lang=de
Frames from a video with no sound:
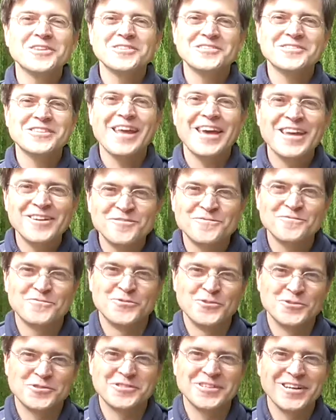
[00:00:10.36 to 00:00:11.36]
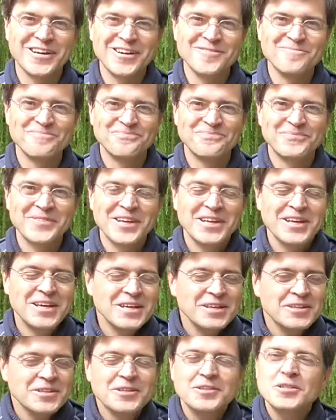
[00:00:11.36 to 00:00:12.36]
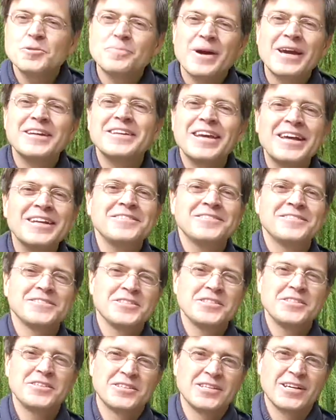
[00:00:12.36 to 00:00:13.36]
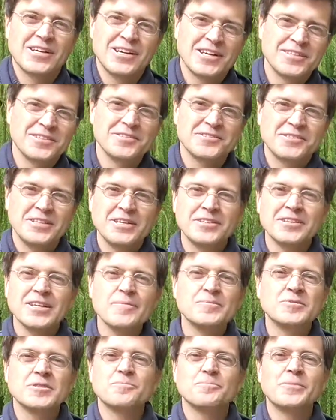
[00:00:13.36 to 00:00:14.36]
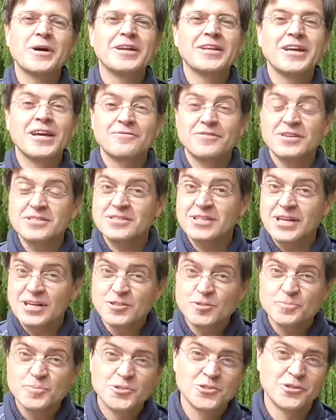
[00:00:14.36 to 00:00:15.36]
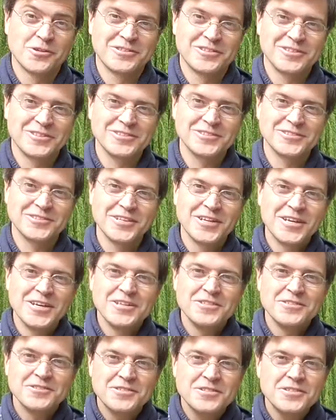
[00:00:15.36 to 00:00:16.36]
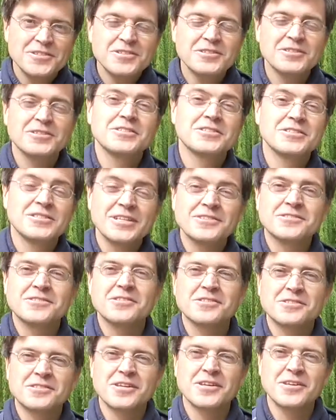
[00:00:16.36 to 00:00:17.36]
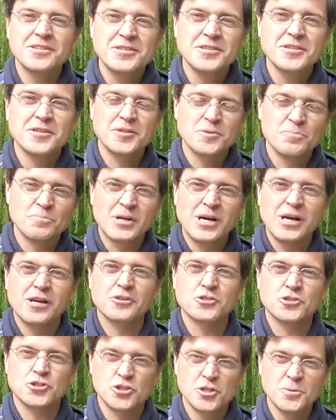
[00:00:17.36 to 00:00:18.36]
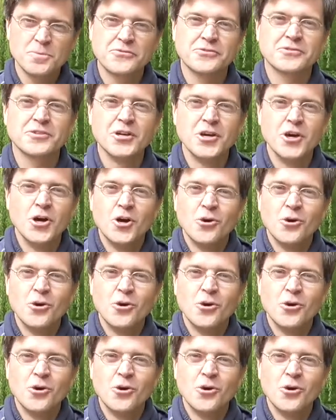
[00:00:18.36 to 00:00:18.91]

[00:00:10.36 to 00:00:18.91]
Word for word: hier ist der Entenflüsterer. Äh, die beiden Enten, die ihr da gerade gesehen habt, sind beide etwas ganz Besonderes. Sie ist letztes Jahr hier im Park geschlüpft